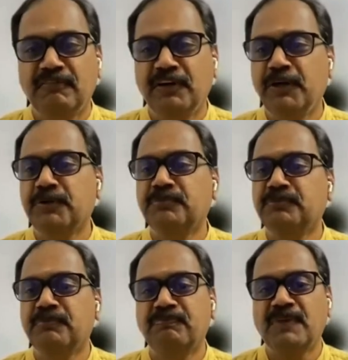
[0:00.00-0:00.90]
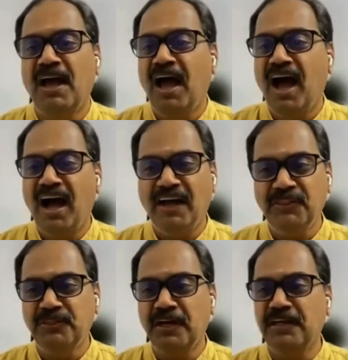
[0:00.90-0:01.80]
வீடும்
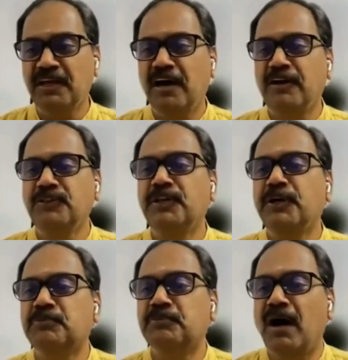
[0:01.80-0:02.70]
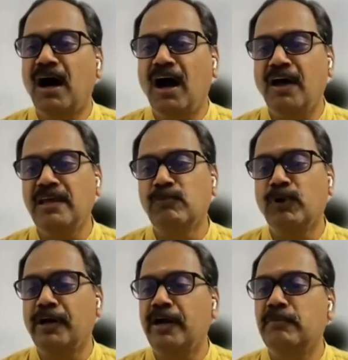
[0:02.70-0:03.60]
அகந்தை அழுந்திடும் ஆனை
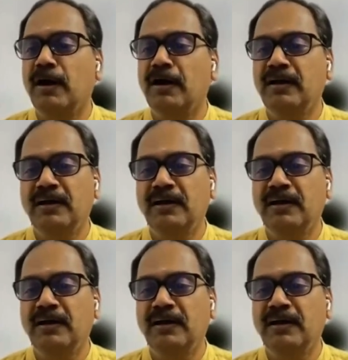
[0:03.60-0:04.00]
முக நண்பா